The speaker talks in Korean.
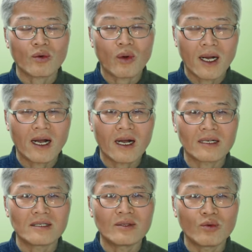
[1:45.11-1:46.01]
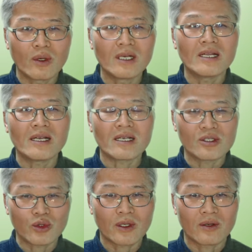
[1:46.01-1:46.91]
과학의 원리에
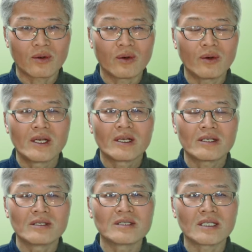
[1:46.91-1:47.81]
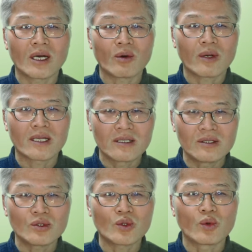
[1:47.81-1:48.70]
기초하고 현재 나와
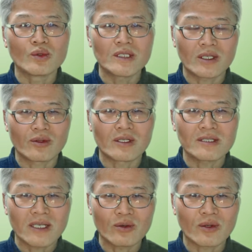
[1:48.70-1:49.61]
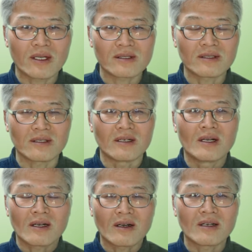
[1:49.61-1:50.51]
있는 좋은 재료들을 사용해서
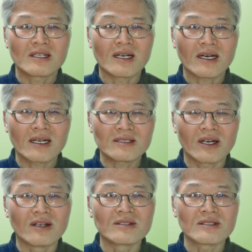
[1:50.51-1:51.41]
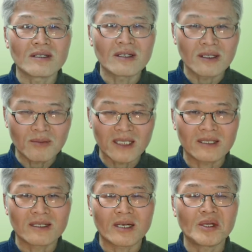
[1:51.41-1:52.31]
거기다가 정성껏
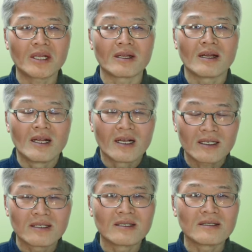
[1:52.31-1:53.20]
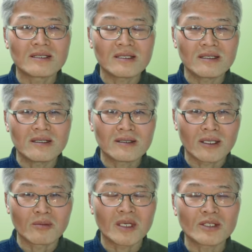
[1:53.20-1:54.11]
만든다면 그것이
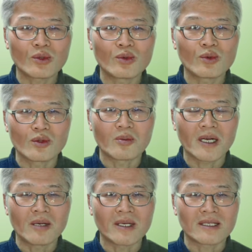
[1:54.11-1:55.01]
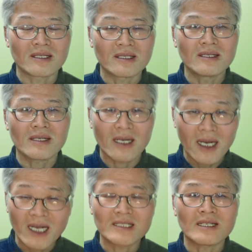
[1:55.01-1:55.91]
정말 좋은 구들빵을 만드는
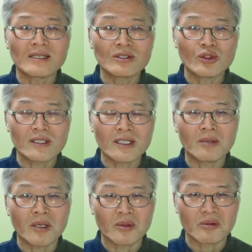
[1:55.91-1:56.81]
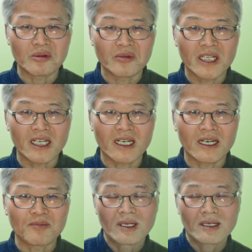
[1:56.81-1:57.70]
가장 최선의 방법입니다.
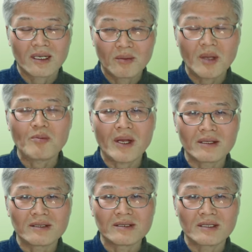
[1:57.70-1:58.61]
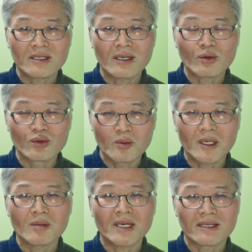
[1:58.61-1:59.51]
예, 몇백 년 전에
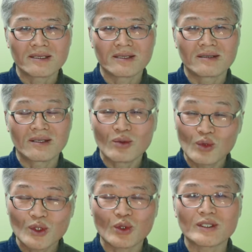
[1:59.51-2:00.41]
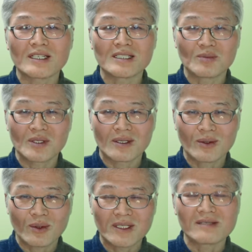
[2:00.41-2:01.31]
구들빵을 만드셨던 우리
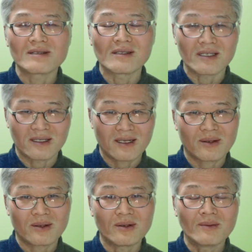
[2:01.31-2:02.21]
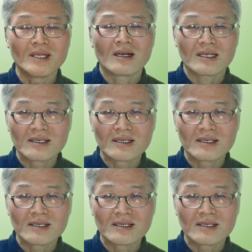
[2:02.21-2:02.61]
조상님들도 그랬을 것 같아요. 예,